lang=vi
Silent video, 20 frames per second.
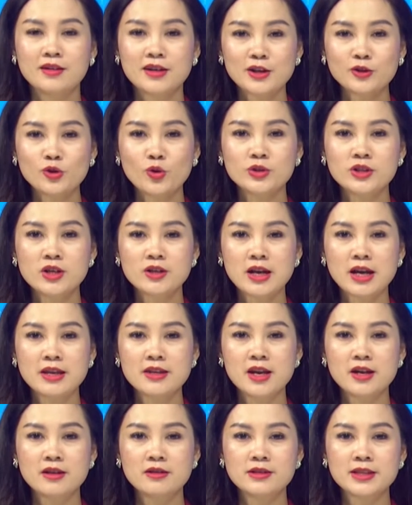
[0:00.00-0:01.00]
Các tổ chức cá
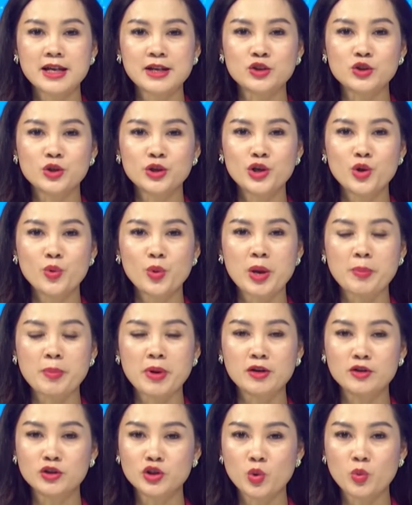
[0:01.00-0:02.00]
nhân sản xuất nông nghiệp
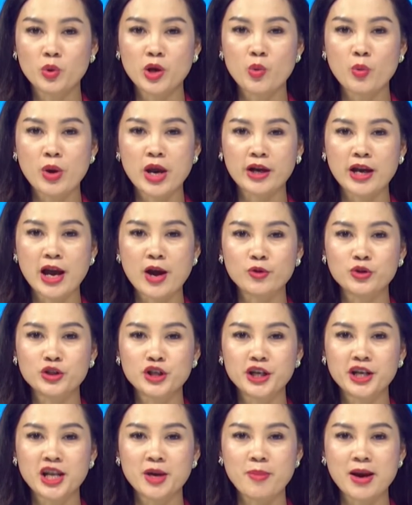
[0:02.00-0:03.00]
ứng dụng công nghệ cao
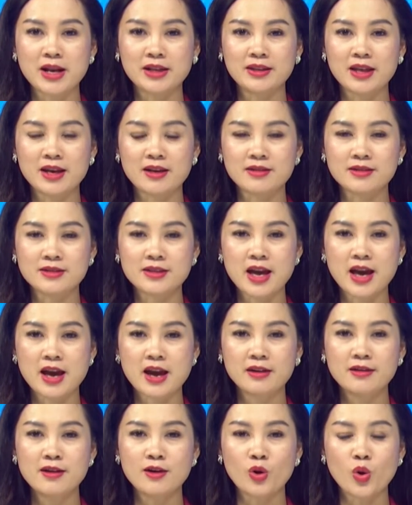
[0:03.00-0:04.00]
trên địa bàn tỉnh
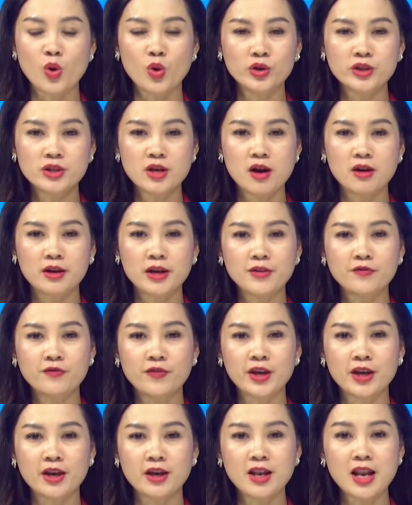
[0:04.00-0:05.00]
sẽ được hỗ trợ kinh
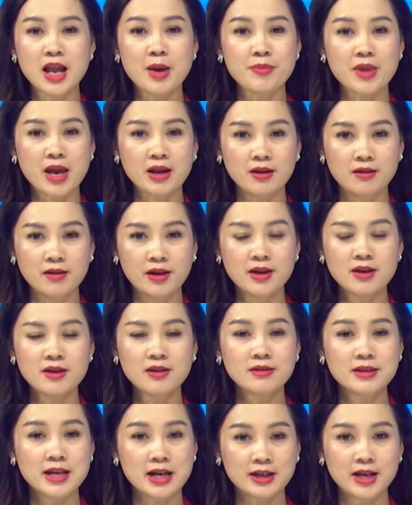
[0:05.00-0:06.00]
phí làm nhà lưới,
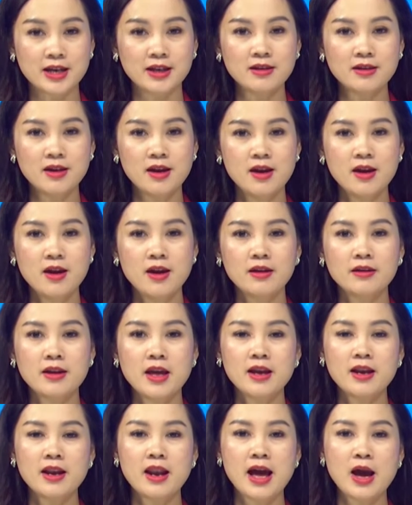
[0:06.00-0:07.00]
nhà kính.
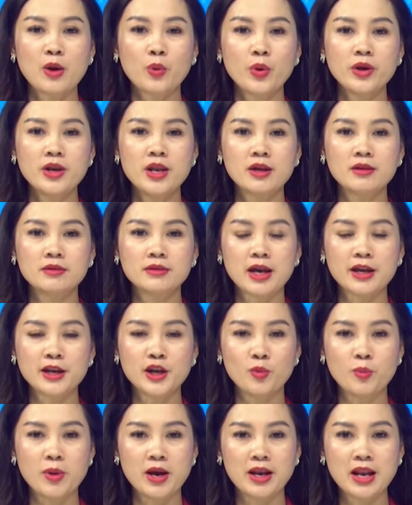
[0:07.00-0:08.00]
Đây là quy định tại
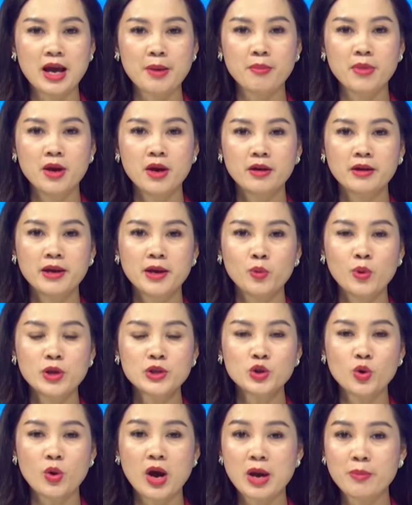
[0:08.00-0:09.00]
Điều mười lăm, Nghị
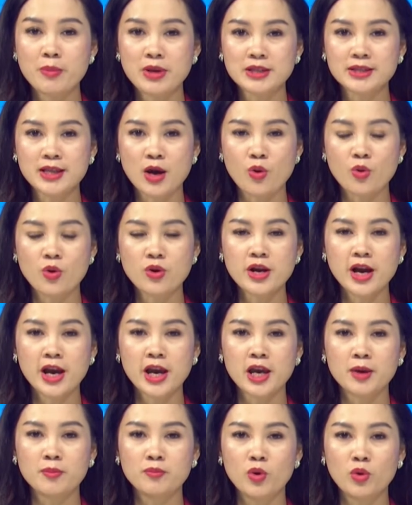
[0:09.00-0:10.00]
quyết số hai mươi sáu
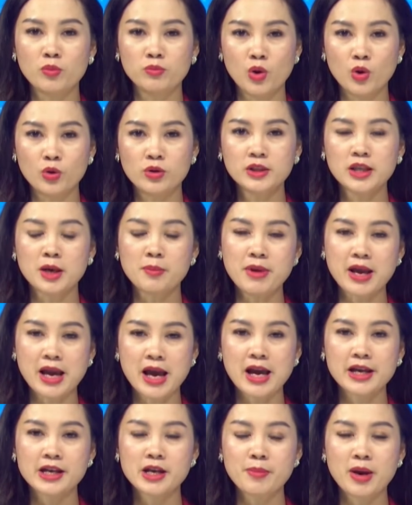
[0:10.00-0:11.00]
ngày bốn tháng mười
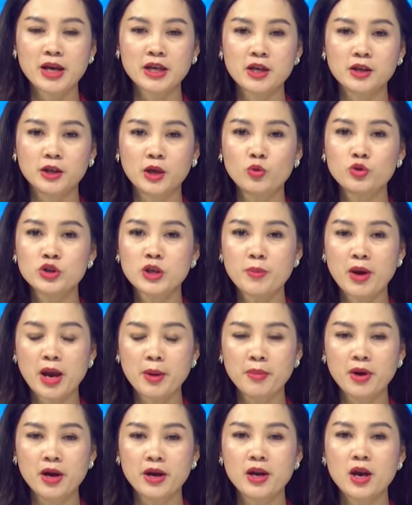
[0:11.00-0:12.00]
hai năm hai nghìn không trăm
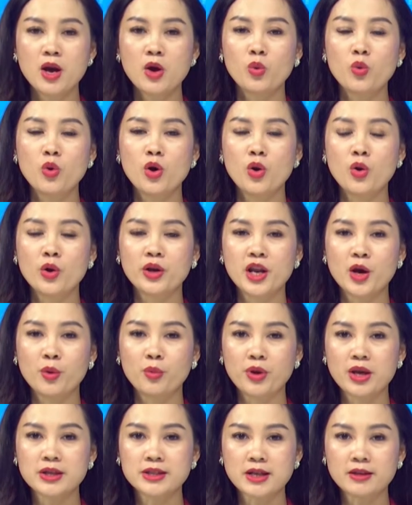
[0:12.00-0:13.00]
hai mươi của Hội
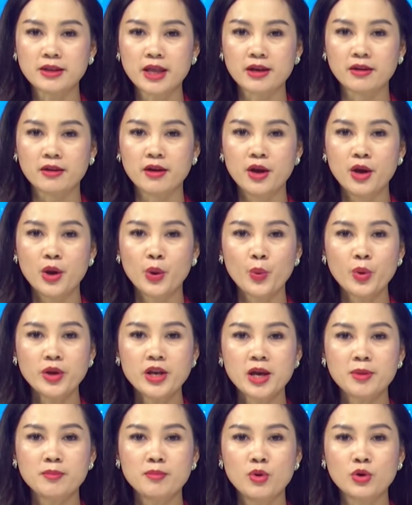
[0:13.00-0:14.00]
đồng Nhân dân tỉnh, quy
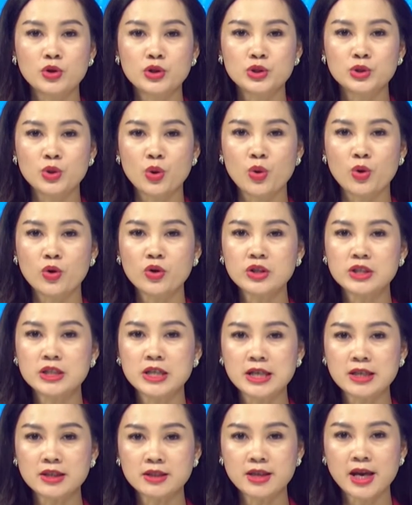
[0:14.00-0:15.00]
định một số
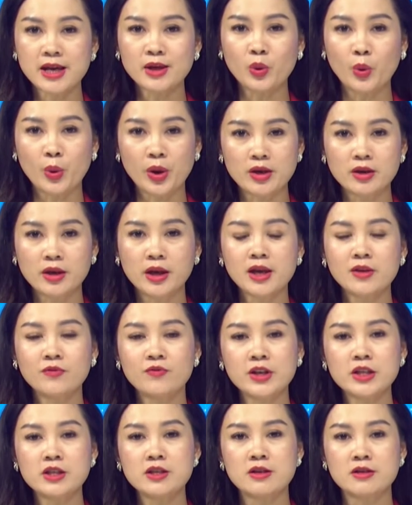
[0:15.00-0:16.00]
chính sách khuyến khích
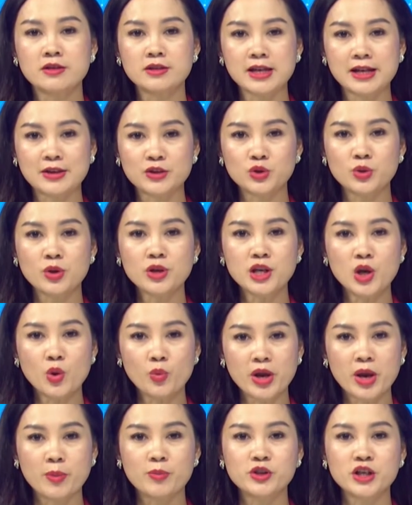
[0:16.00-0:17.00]
phát triển sản xuất
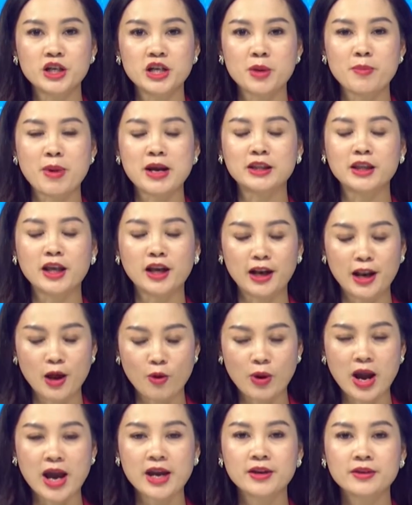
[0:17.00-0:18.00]
nông nghiệp trên địa bàn tỉnh
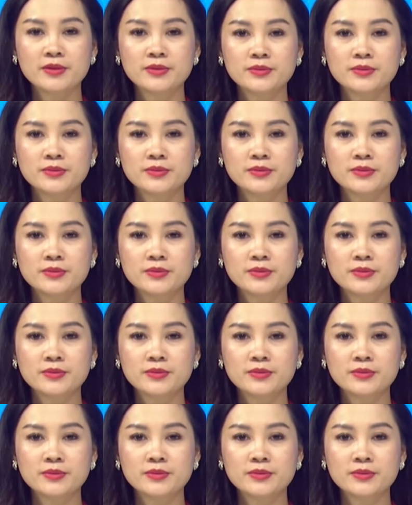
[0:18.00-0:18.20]
Lào Cai.